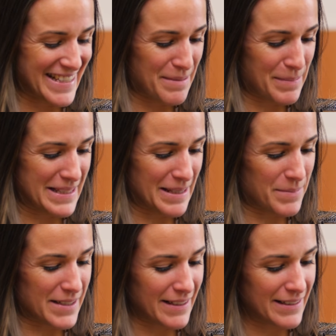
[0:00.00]
Ouais, c'est pas
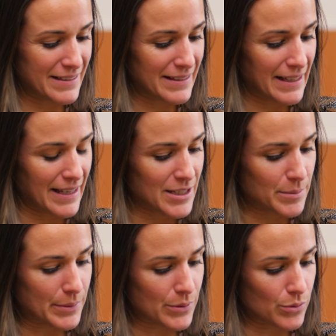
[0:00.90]
simple ça.
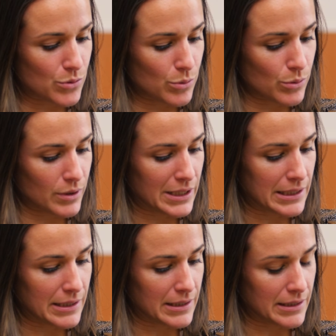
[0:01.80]
Je pense que je
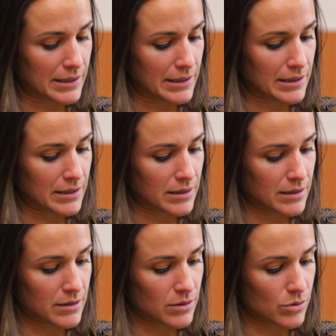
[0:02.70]

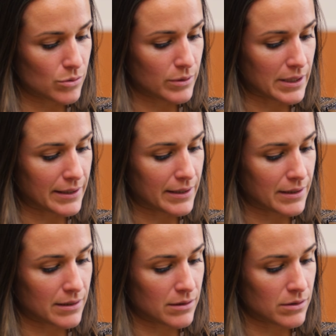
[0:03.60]
suis, je suis
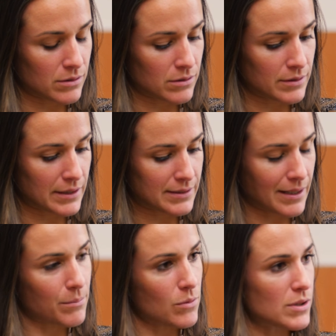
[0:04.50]
quelqu'un
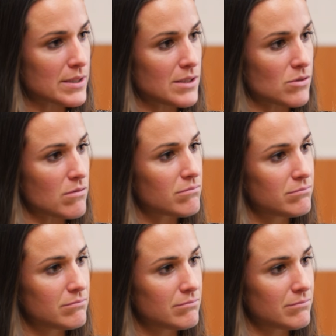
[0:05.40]
d'extrêmement exigeant.
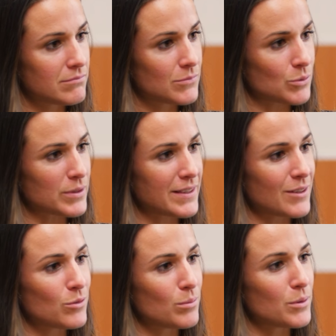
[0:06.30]
Donc c'est
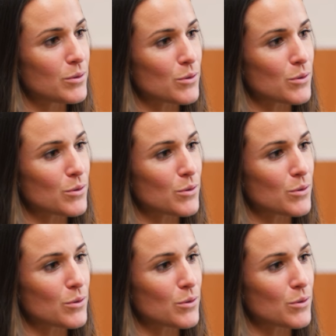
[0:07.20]
à double